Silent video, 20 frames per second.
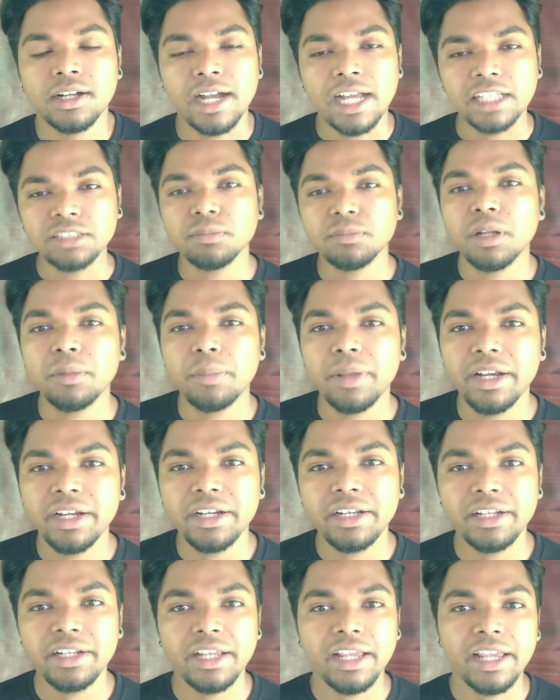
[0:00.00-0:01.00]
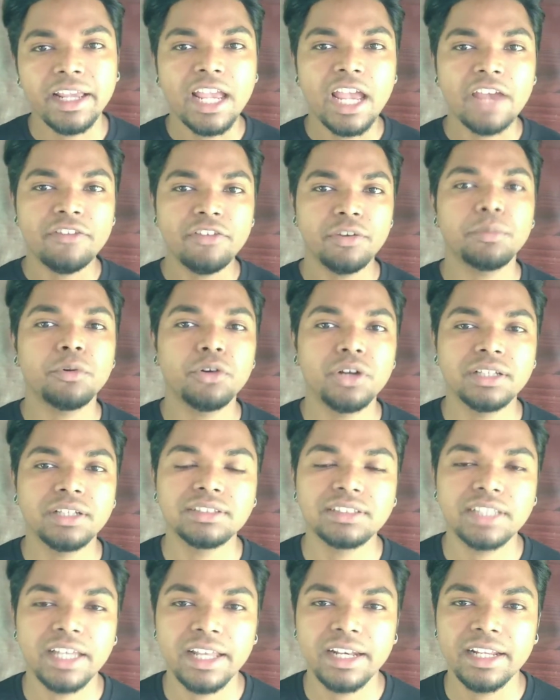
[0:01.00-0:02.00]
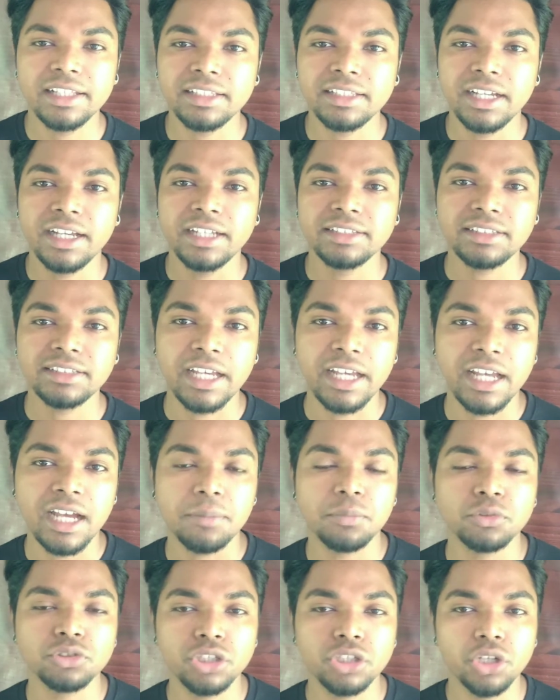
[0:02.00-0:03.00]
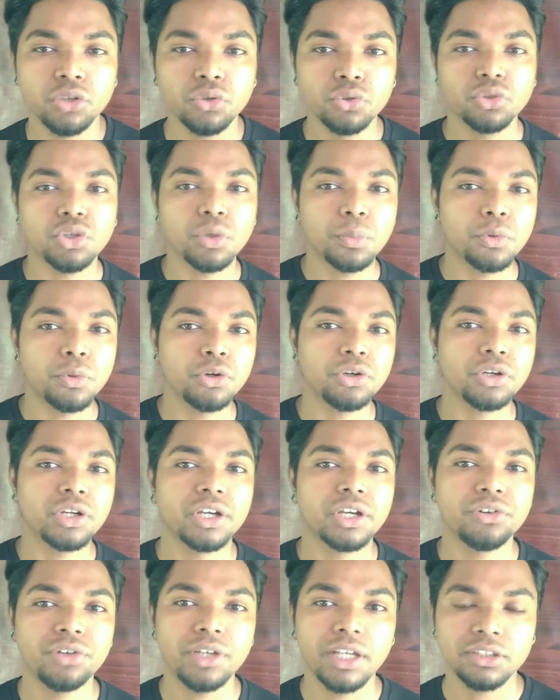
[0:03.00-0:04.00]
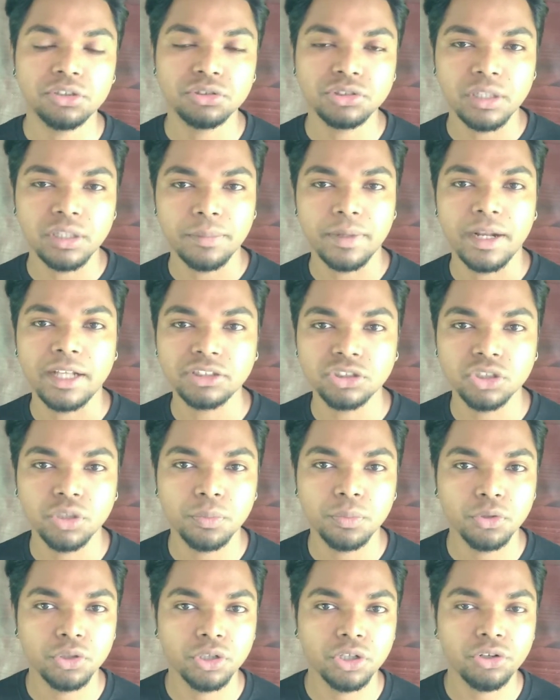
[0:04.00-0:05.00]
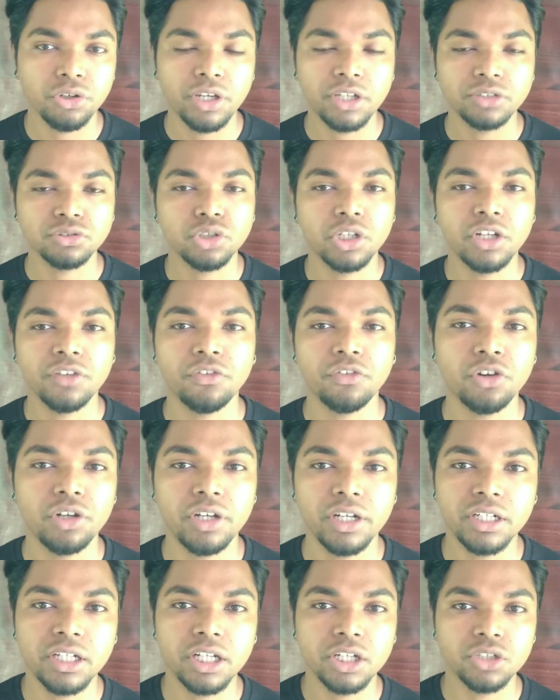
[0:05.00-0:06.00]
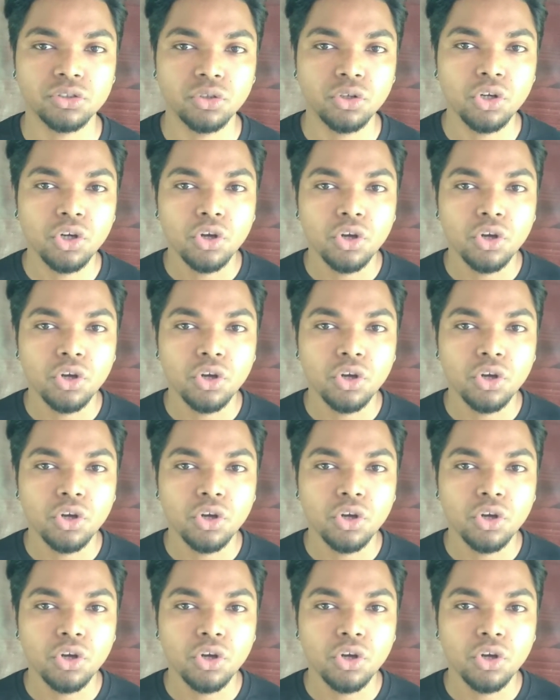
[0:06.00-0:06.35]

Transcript: गाइज मलबेरी ट्री एक हैवी प्रूनिंग सह लेता है चाहे आप उसके रूट को प्रून करो या तो उसके ब्रांच को प्रून करो या उसको डिफोलिएट कर दो